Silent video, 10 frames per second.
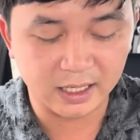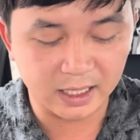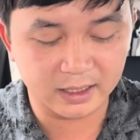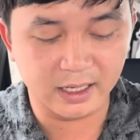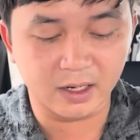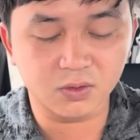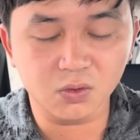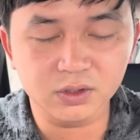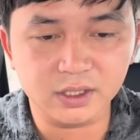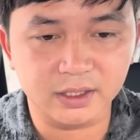đây để cô
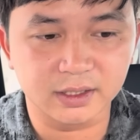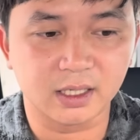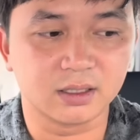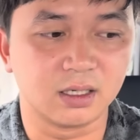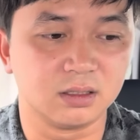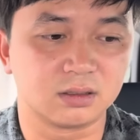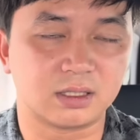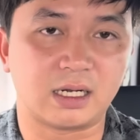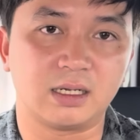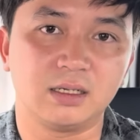chú anh chị nhận định được
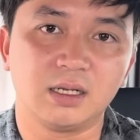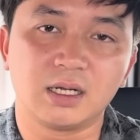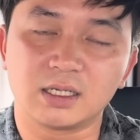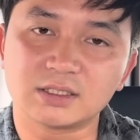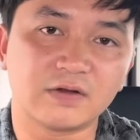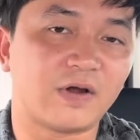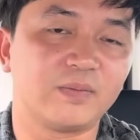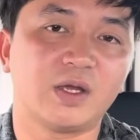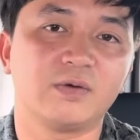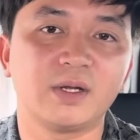rằng ấy, cái sản
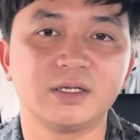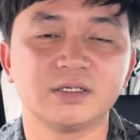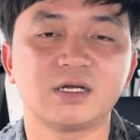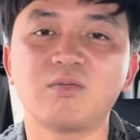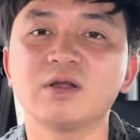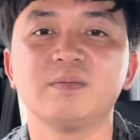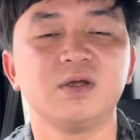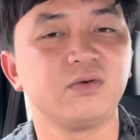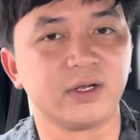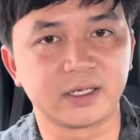phẩm nhà bi không có gì
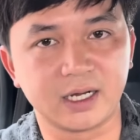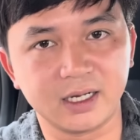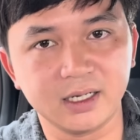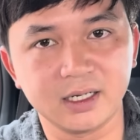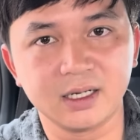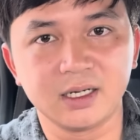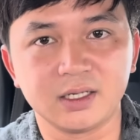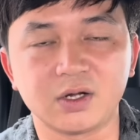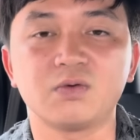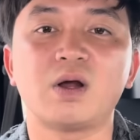bí quyền cả
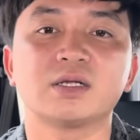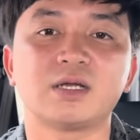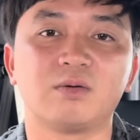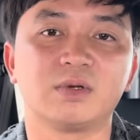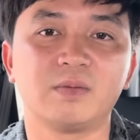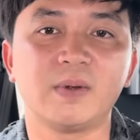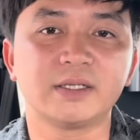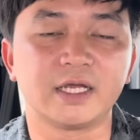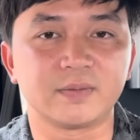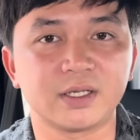chẳng quan trọng là BB
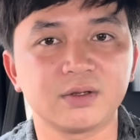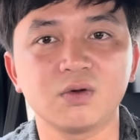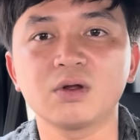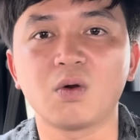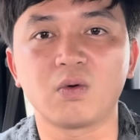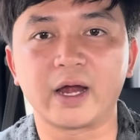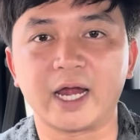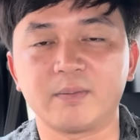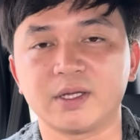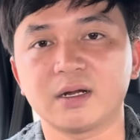tìm ra những cái nguồn
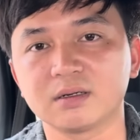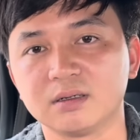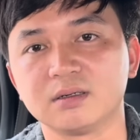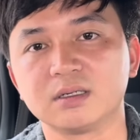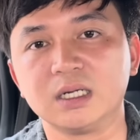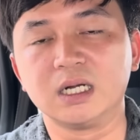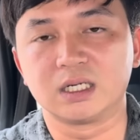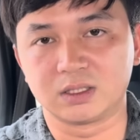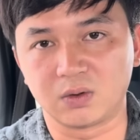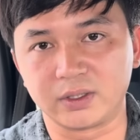hàng mà chất lượng
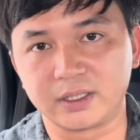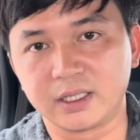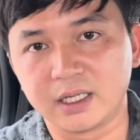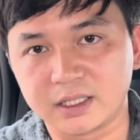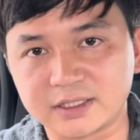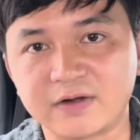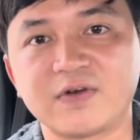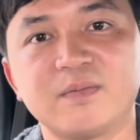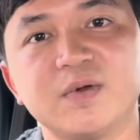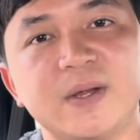rồi sản
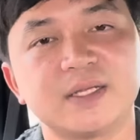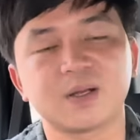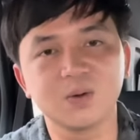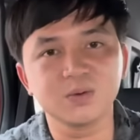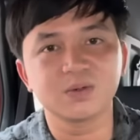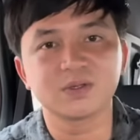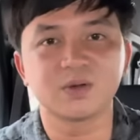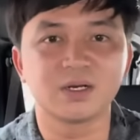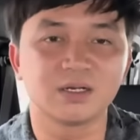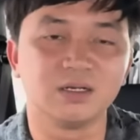phẩm BB tốt
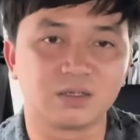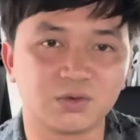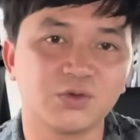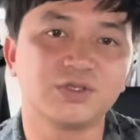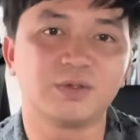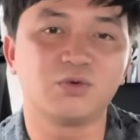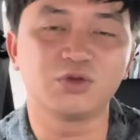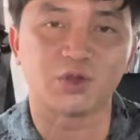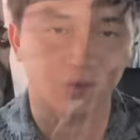cho nên được cô chú anh chị mua nhiều